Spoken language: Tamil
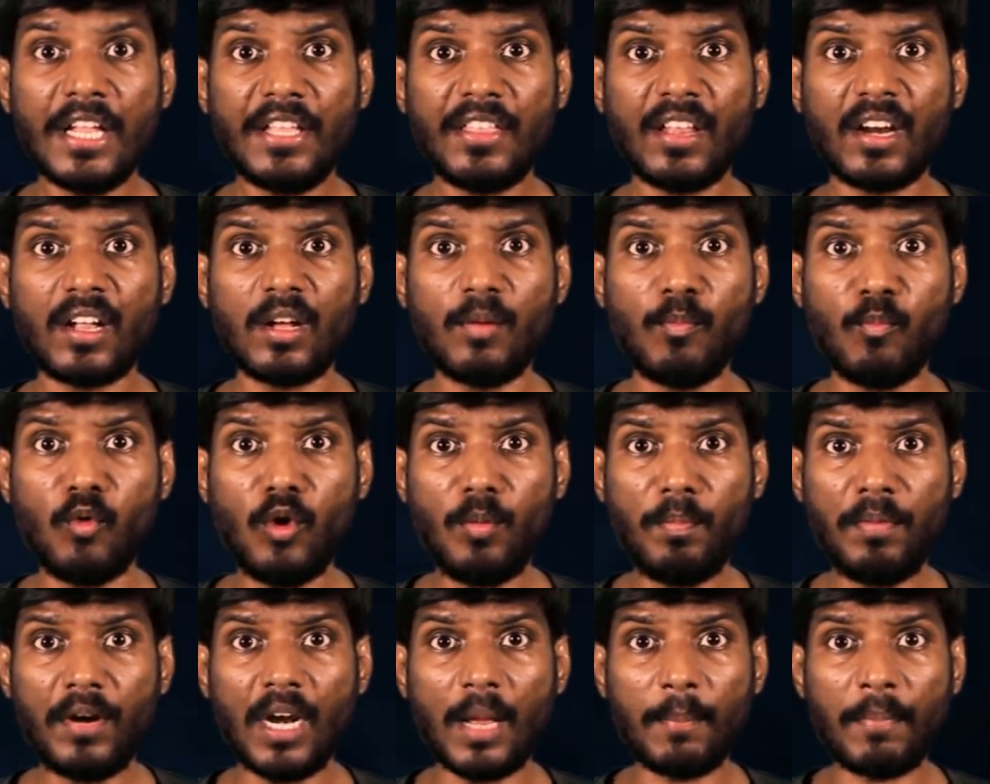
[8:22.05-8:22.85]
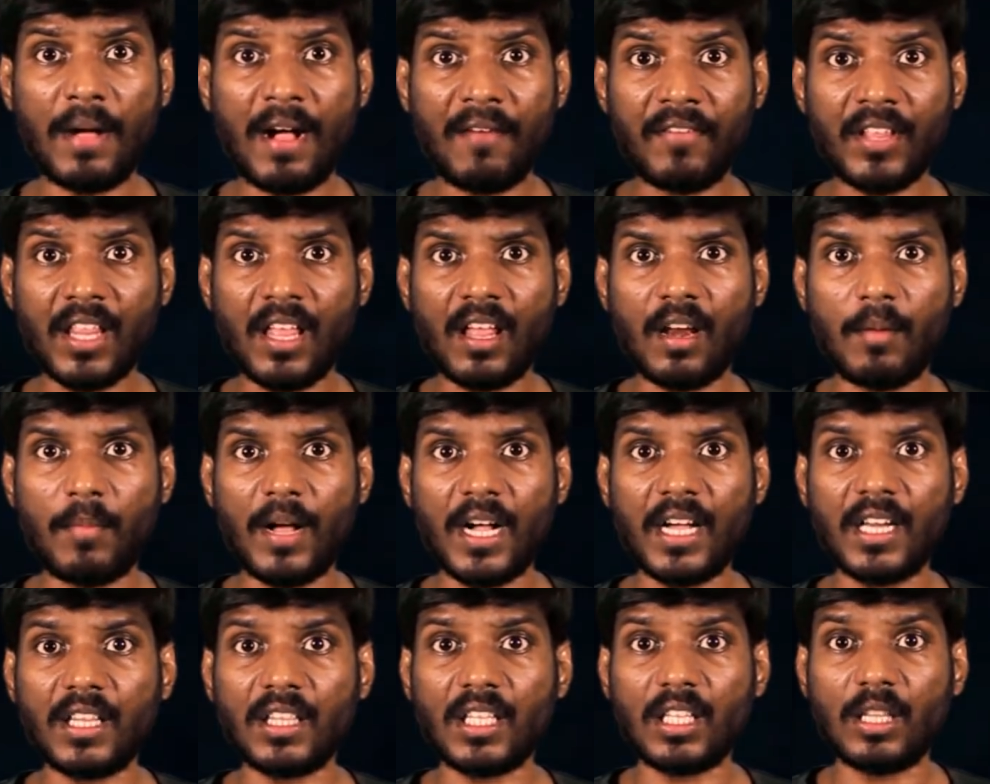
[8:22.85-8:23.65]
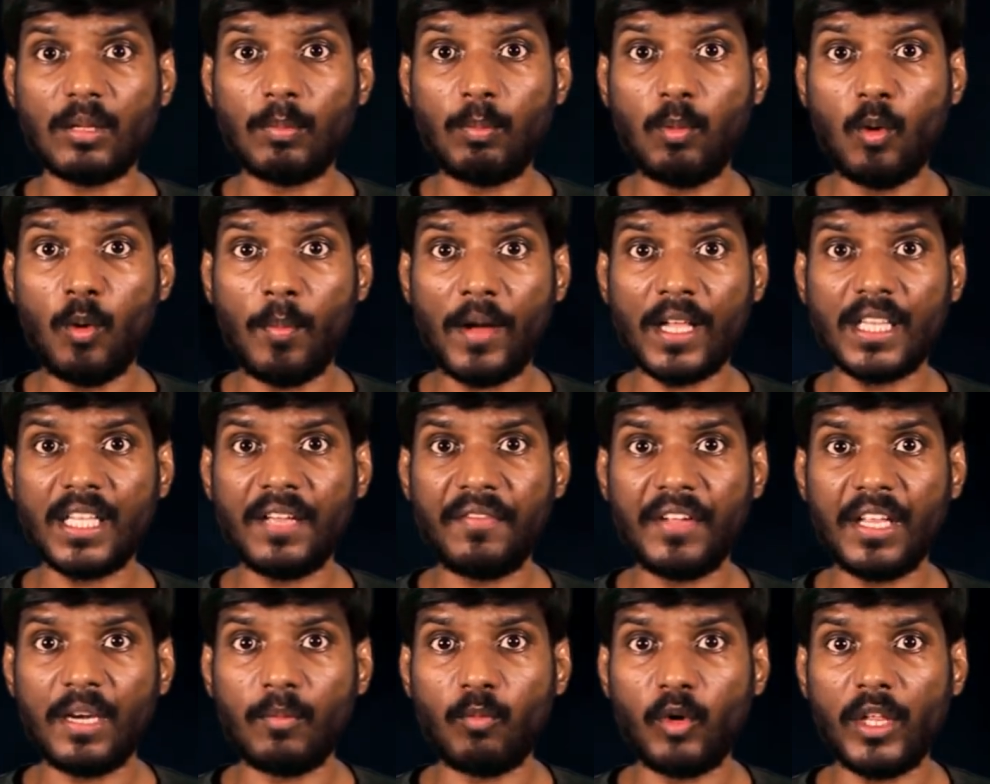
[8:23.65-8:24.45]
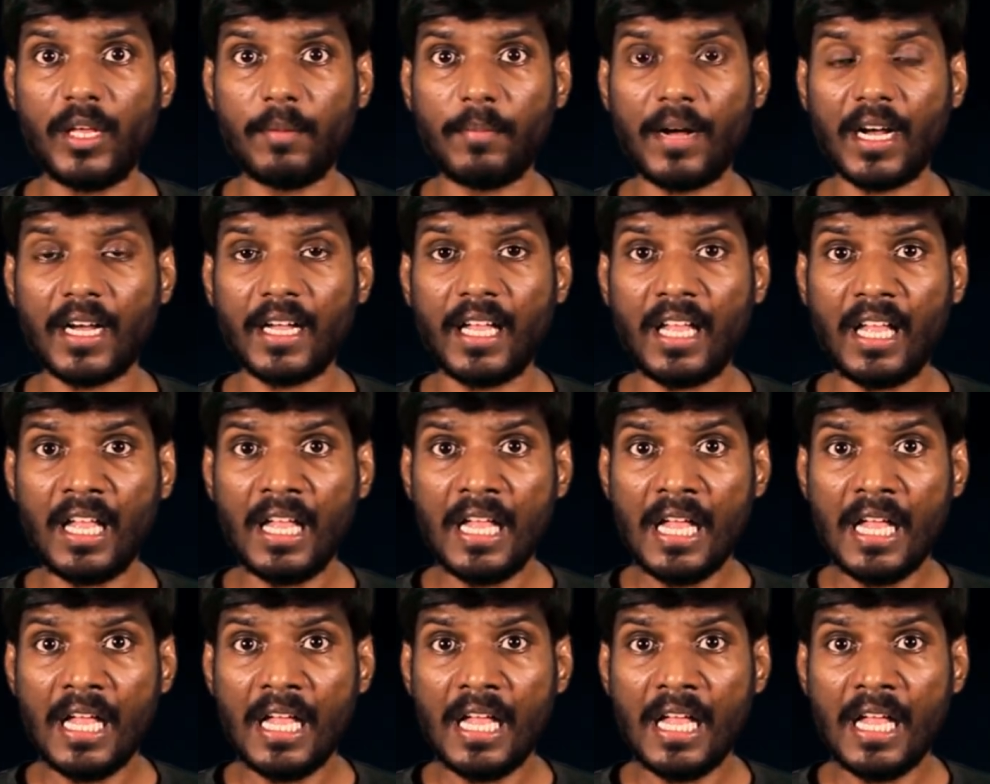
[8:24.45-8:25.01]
இதற்கு முன்பு நம்ம அவதாரமாக இருந்த அந்த பூமாதேவியின் மூலியமாக